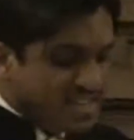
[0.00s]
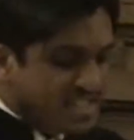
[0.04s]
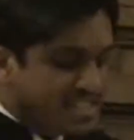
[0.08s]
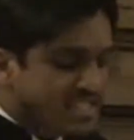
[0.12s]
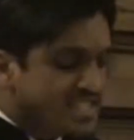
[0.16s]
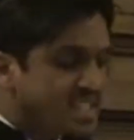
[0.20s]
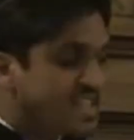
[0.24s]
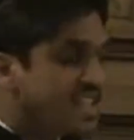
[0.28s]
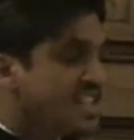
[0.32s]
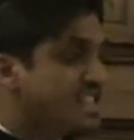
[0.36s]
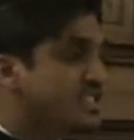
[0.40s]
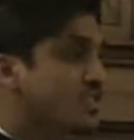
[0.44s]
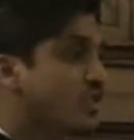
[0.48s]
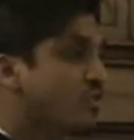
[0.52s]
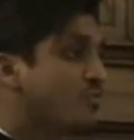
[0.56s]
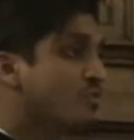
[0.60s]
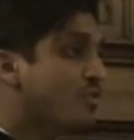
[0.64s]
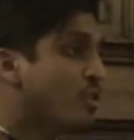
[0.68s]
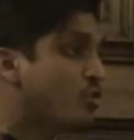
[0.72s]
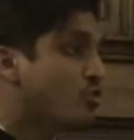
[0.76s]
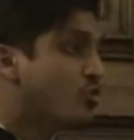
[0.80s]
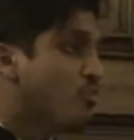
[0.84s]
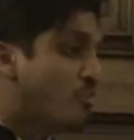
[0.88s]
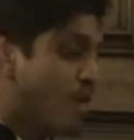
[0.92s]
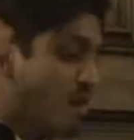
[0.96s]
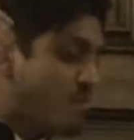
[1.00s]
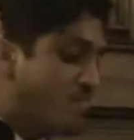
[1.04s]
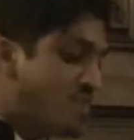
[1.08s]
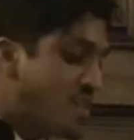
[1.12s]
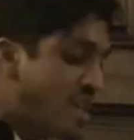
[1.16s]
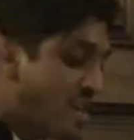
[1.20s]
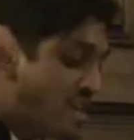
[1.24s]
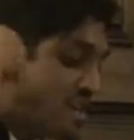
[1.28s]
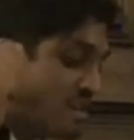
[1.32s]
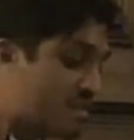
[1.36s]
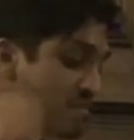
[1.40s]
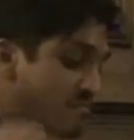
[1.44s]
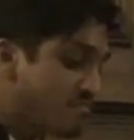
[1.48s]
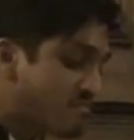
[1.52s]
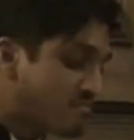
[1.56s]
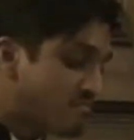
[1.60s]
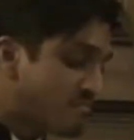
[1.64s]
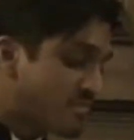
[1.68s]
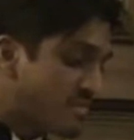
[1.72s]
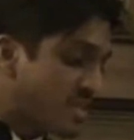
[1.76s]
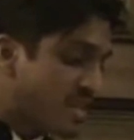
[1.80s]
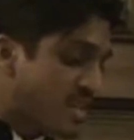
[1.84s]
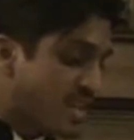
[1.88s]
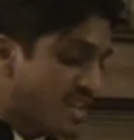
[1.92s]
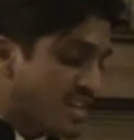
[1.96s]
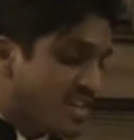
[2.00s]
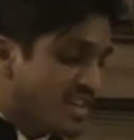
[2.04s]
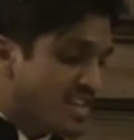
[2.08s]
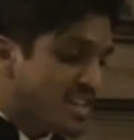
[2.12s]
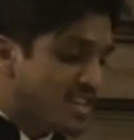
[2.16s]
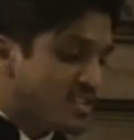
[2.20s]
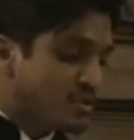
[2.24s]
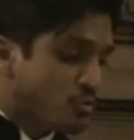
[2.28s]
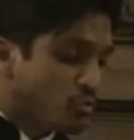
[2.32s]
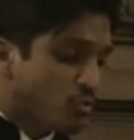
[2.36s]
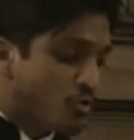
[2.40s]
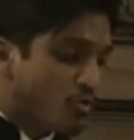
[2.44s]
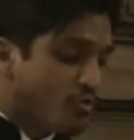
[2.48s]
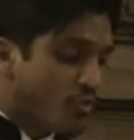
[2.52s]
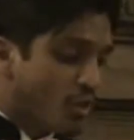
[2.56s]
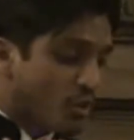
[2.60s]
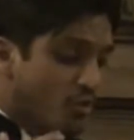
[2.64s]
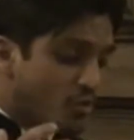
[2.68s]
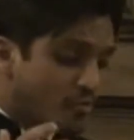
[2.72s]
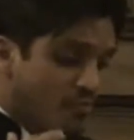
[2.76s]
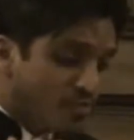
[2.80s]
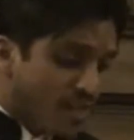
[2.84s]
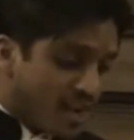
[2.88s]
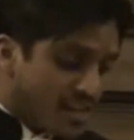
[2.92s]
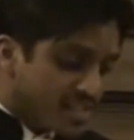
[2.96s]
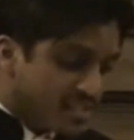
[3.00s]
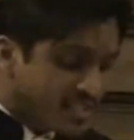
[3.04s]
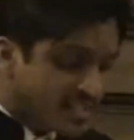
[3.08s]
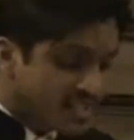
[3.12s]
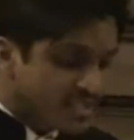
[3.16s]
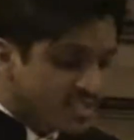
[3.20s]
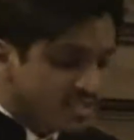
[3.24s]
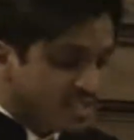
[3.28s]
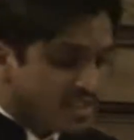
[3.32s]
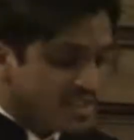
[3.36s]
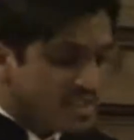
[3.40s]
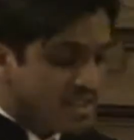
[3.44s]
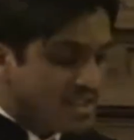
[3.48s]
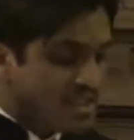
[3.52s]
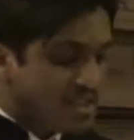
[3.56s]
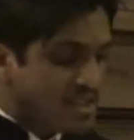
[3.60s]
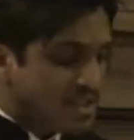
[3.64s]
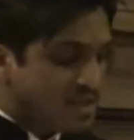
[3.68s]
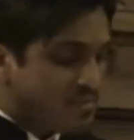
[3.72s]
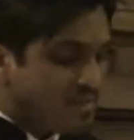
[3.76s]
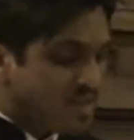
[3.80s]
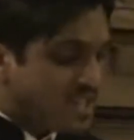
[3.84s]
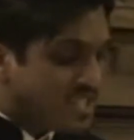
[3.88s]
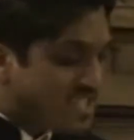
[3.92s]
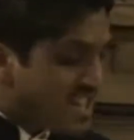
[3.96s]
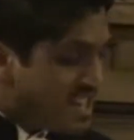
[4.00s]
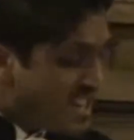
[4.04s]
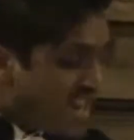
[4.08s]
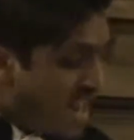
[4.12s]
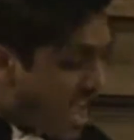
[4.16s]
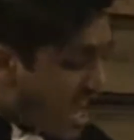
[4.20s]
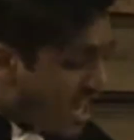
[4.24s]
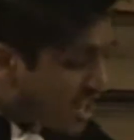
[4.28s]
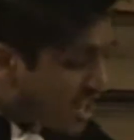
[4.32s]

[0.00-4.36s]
Ici, les enfants n'ont pas pied, ils ont le vent de face, mais ils